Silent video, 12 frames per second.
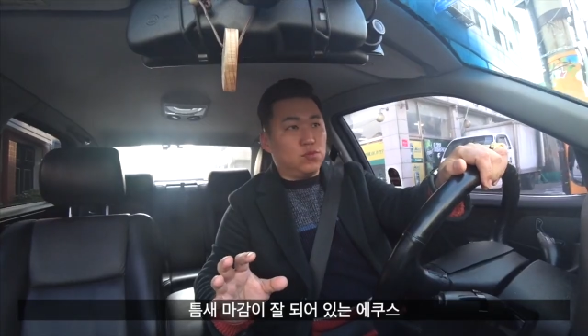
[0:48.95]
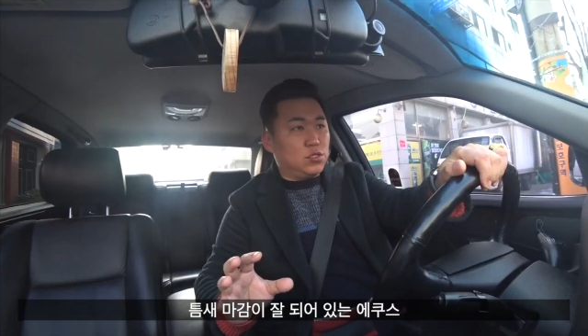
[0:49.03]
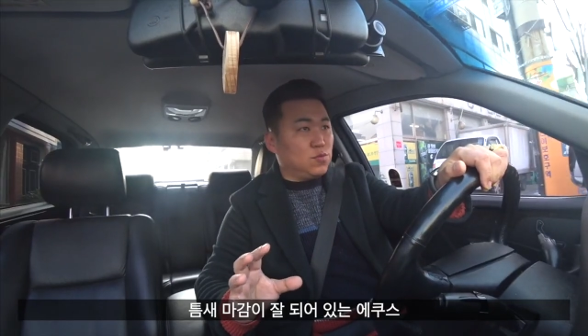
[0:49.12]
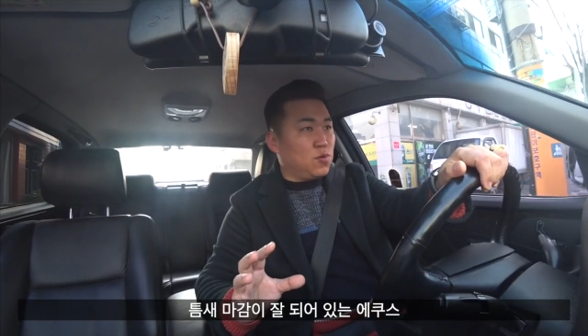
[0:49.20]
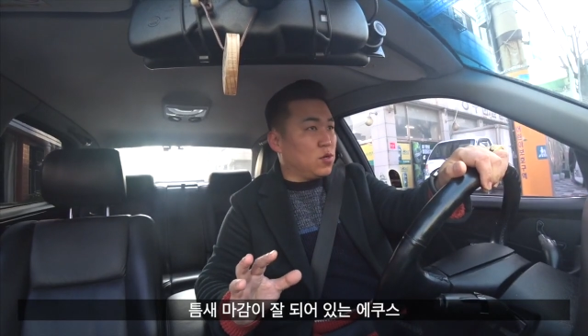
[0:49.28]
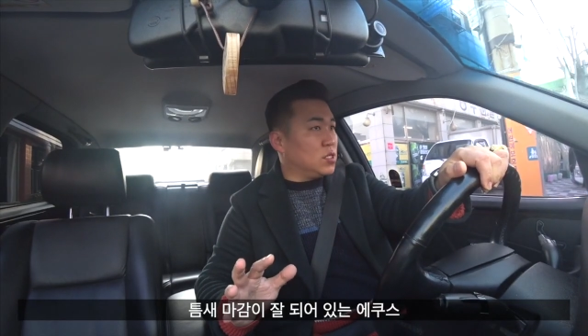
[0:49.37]

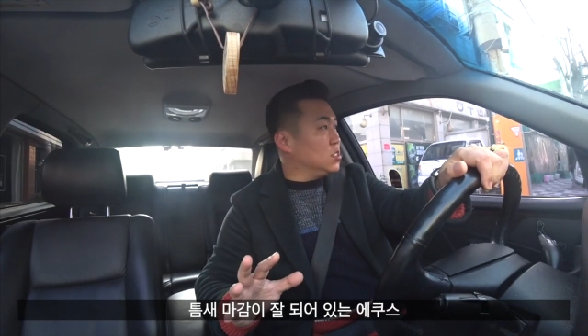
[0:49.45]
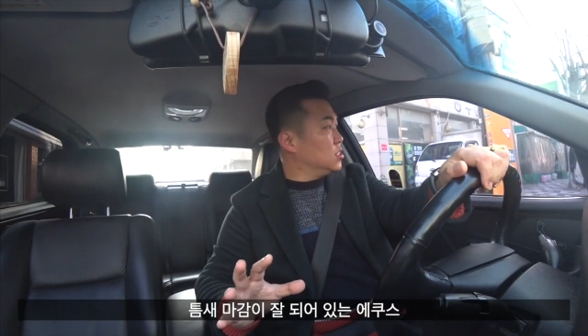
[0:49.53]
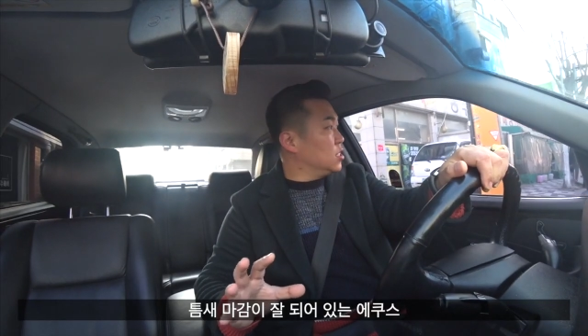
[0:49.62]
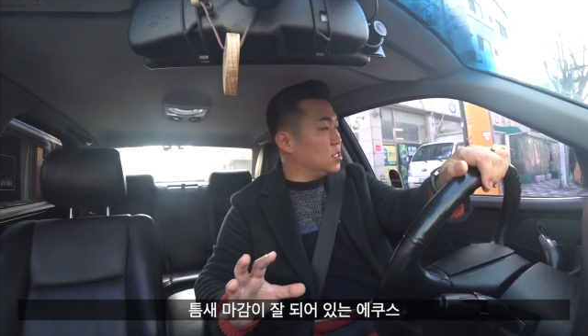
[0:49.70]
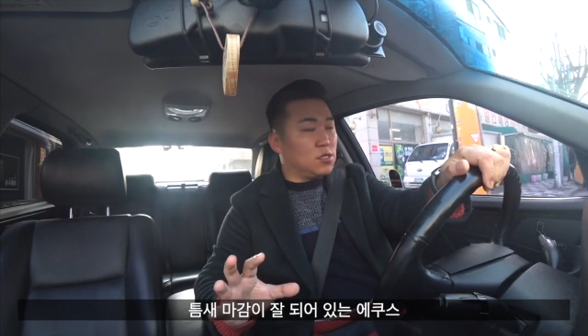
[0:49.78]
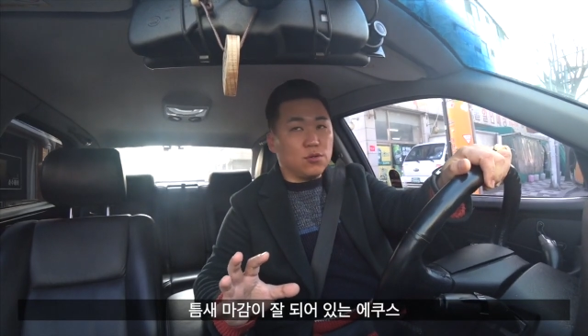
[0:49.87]
구직포 같은
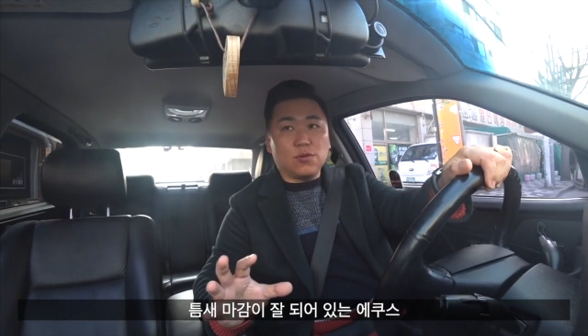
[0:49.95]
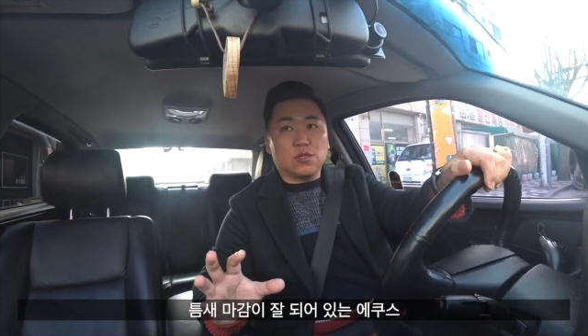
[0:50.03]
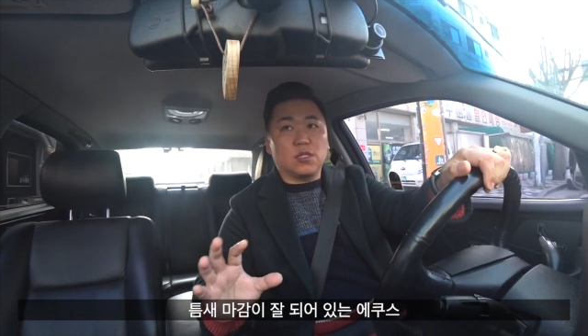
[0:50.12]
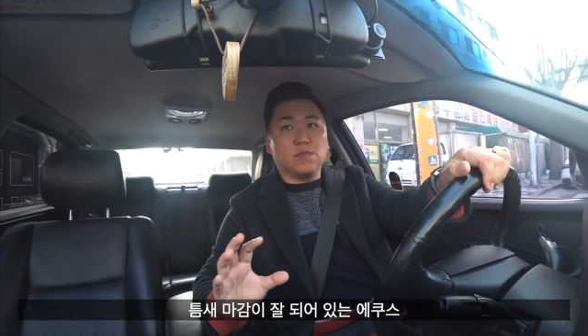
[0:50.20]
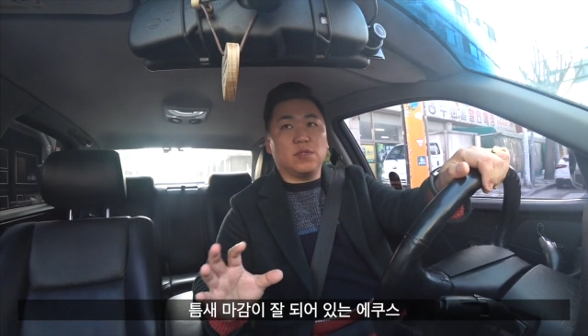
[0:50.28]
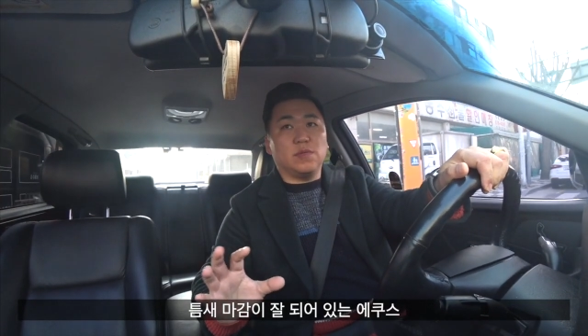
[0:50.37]
재질로
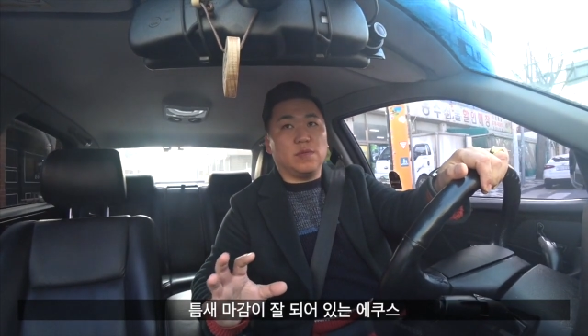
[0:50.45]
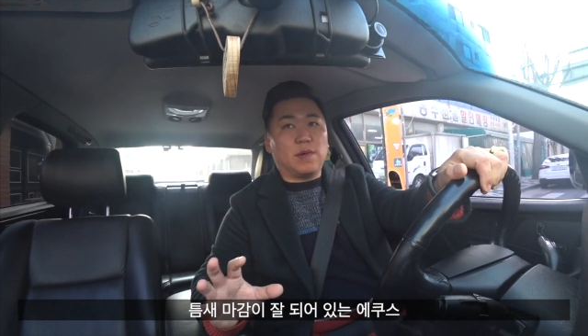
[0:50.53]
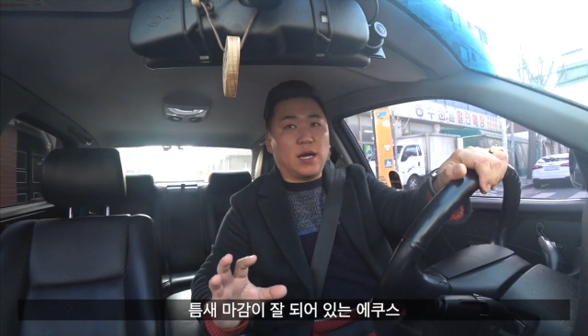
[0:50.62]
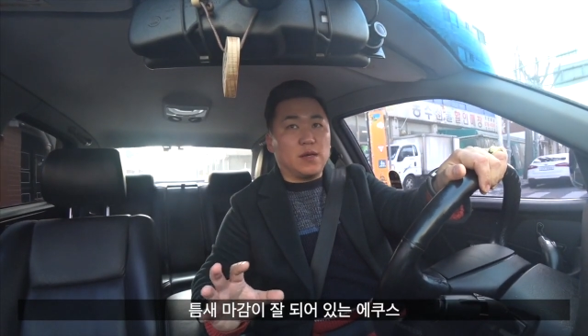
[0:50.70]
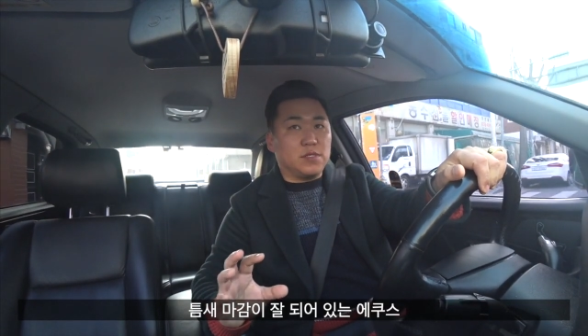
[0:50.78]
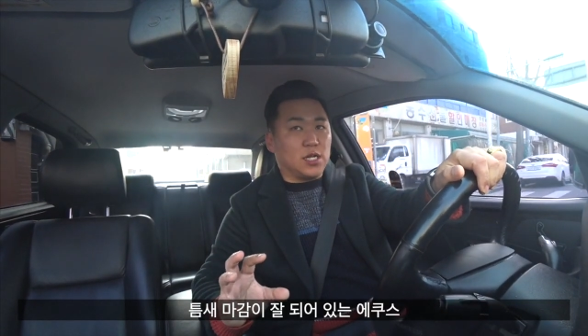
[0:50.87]
틈틈이
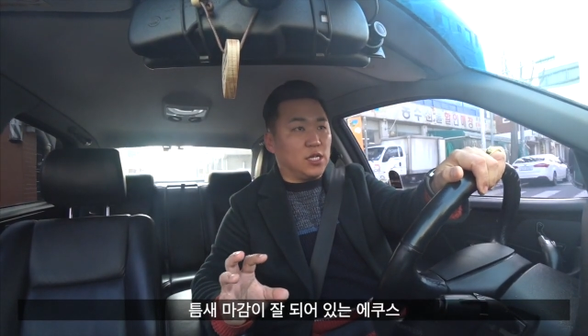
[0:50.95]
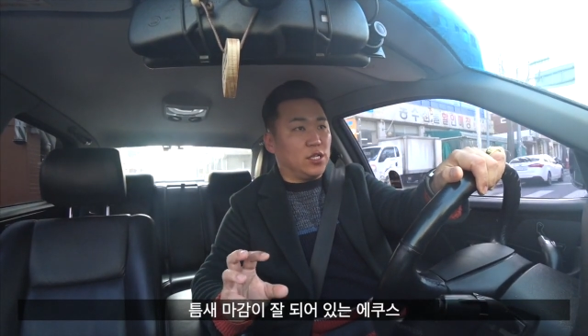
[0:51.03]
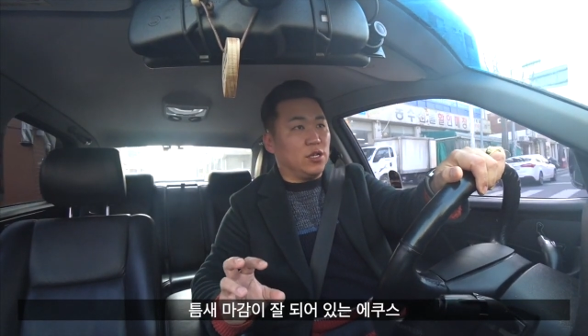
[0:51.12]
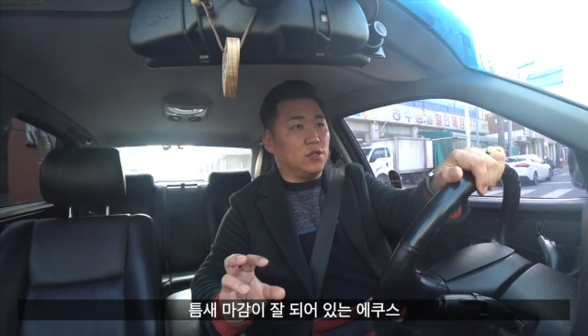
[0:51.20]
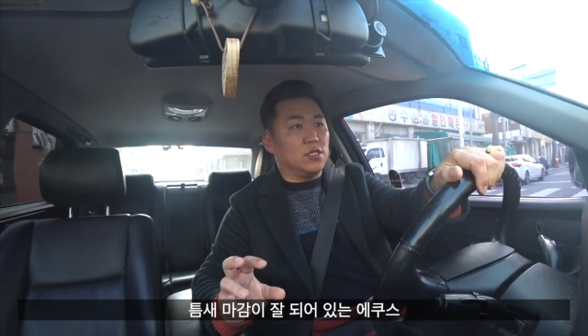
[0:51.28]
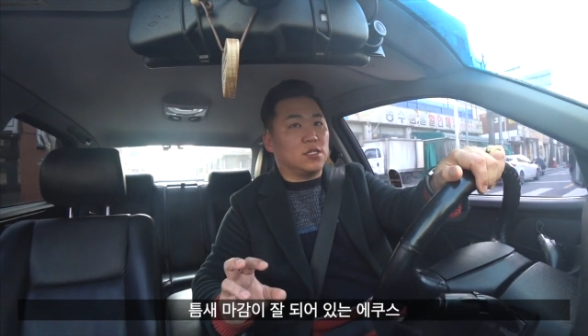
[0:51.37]
마감이 잘
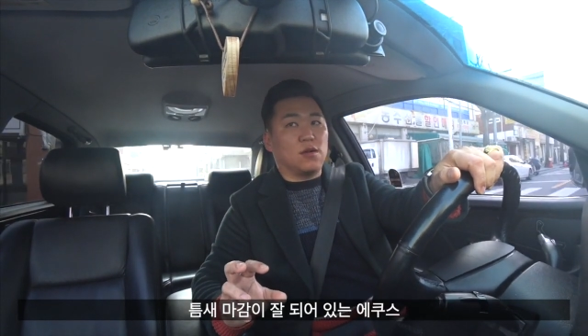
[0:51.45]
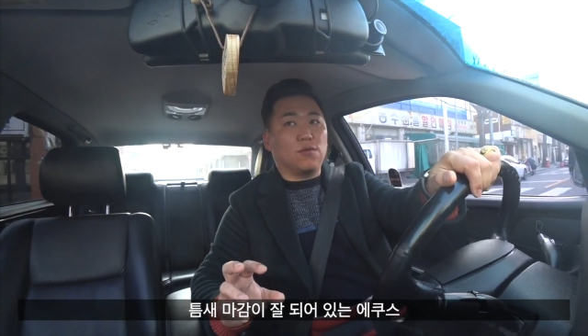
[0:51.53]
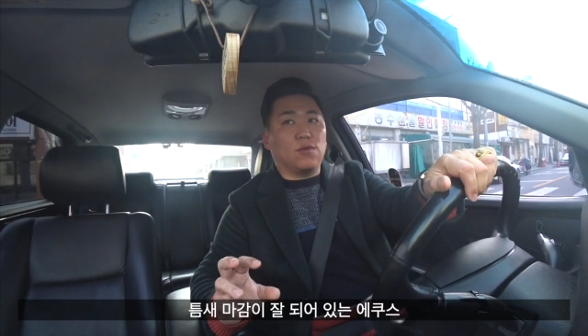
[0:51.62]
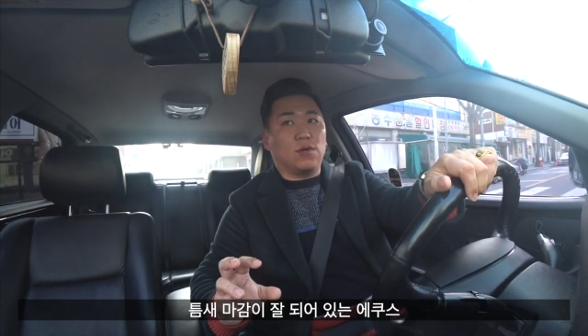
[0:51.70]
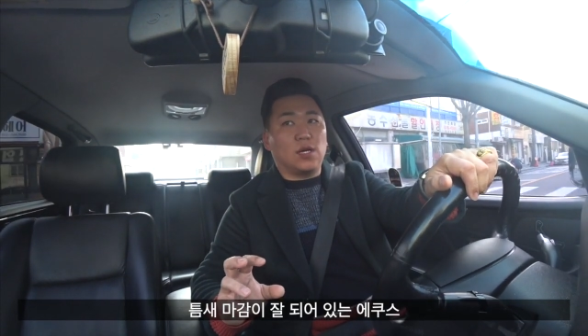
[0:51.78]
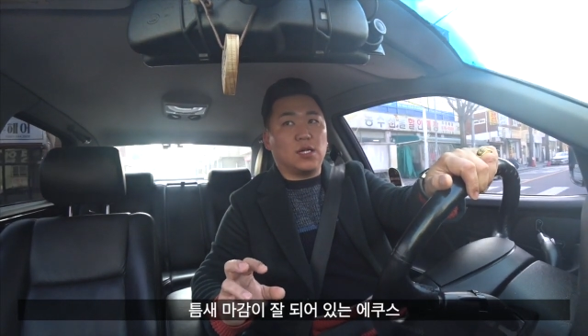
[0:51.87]
되어
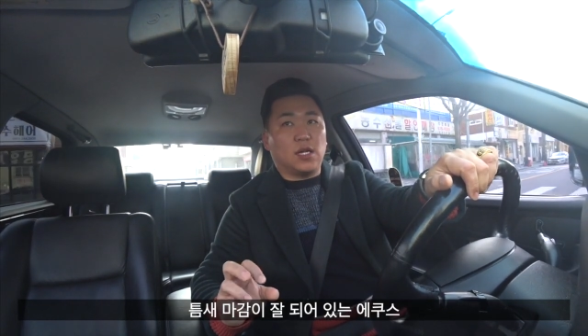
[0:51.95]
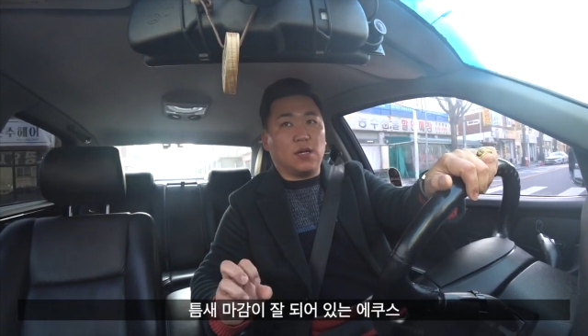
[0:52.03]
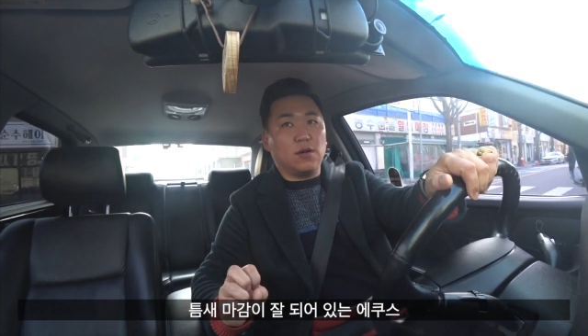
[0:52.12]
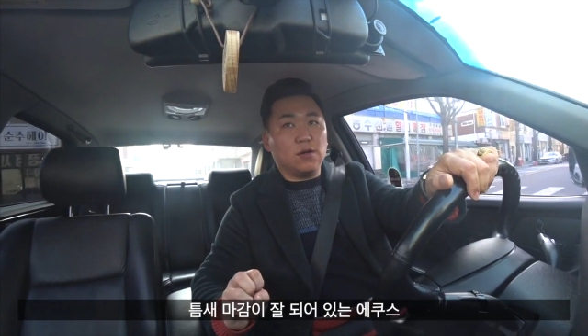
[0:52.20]
있다고 할까요?